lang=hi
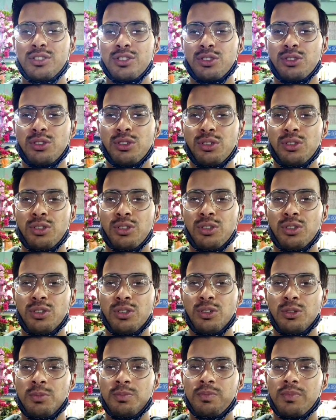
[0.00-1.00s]
सो
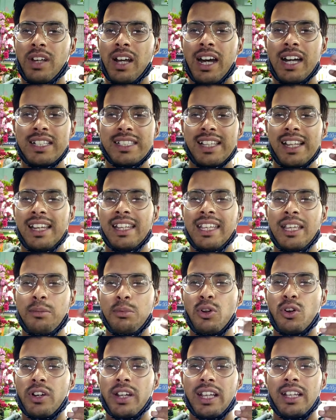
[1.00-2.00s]
so, आज के लिए ये
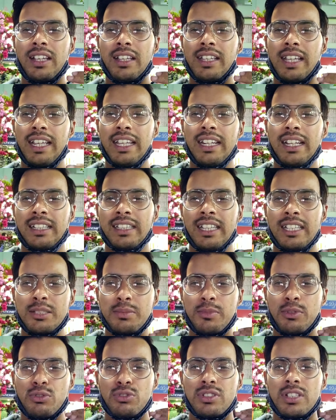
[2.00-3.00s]
ब्लॉग यही रखते हैं
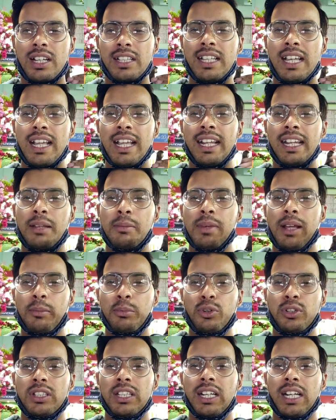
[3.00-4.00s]
इसमें कुछ ज़्यादा है नहीं मैं
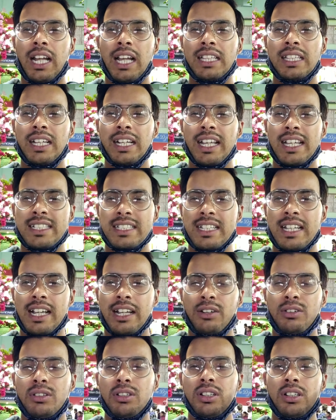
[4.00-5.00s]
आपको दिखाया था कैसे
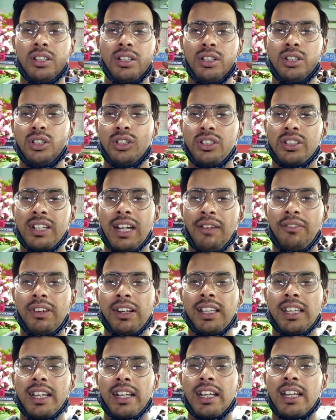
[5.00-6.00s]
आया हूँ
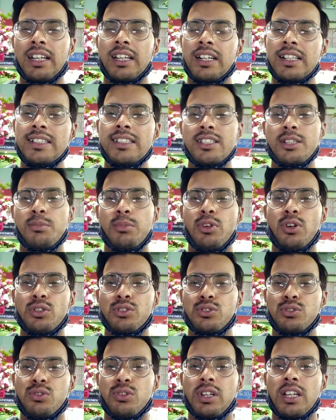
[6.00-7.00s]
ट्रैवल किया गया कल से ब्लॉग
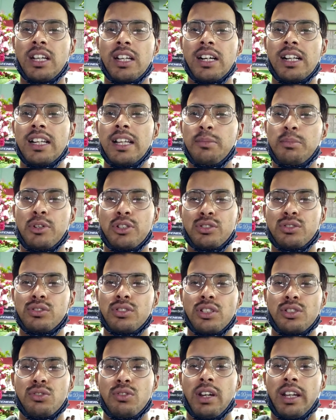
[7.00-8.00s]
जो होगी कल या परसों
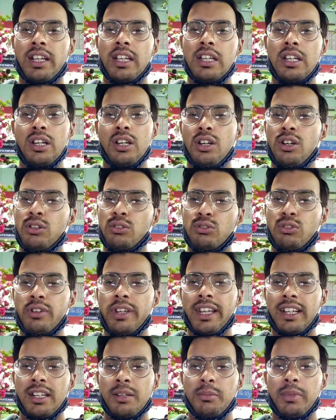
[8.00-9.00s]
से जो आएगी वो
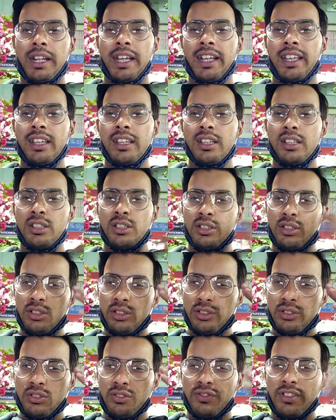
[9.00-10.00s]
एक नंबर आएगी
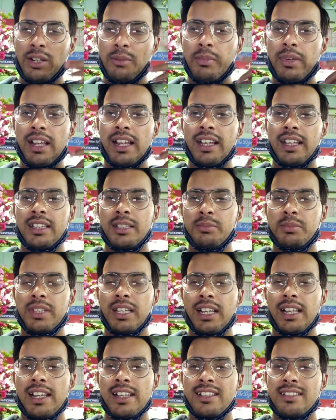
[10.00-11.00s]
तो फिर मिलेंगे तब
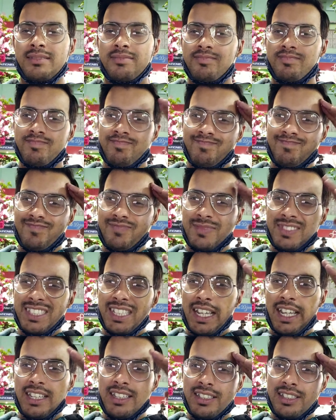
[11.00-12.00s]
तक के लिए
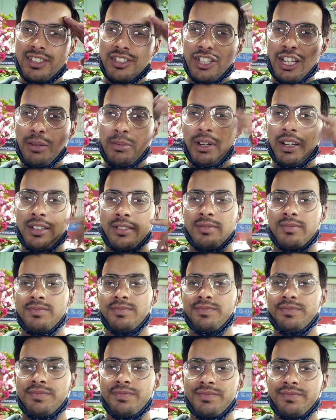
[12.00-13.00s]
जय हिंद जय
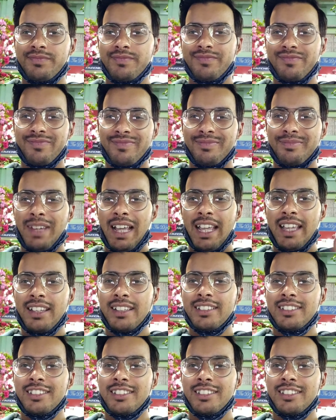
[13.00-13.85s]
भारत